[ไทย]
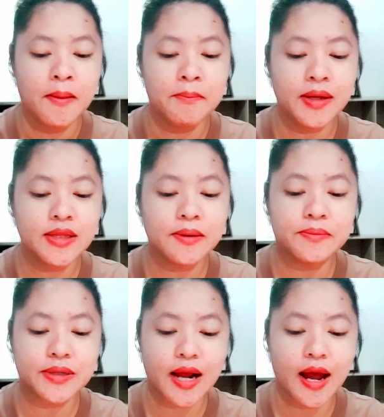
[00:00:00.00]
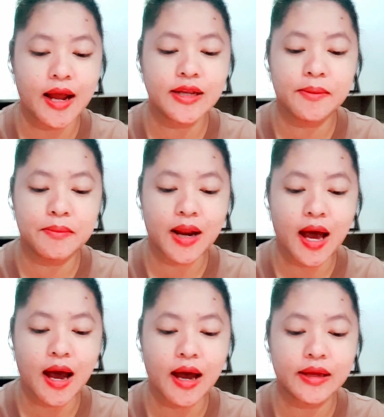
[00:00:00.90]
ไม่ทำร้ายทำ
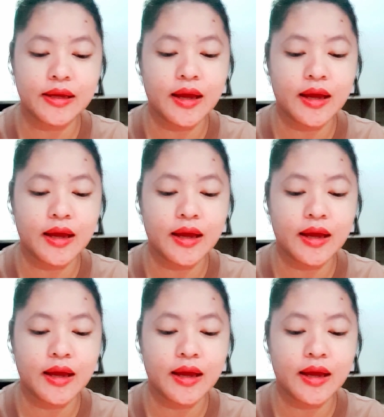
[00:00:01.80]
ลาย